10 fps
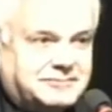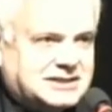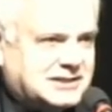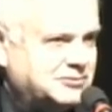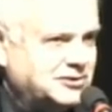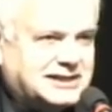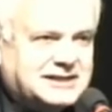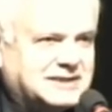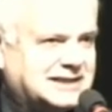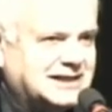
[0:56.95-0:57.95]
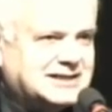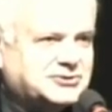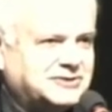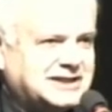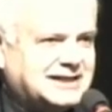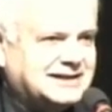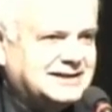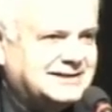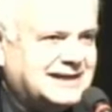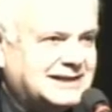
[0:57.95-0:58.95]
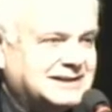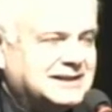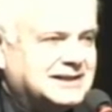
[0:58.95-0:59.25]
per esempio il tema della solidarietà,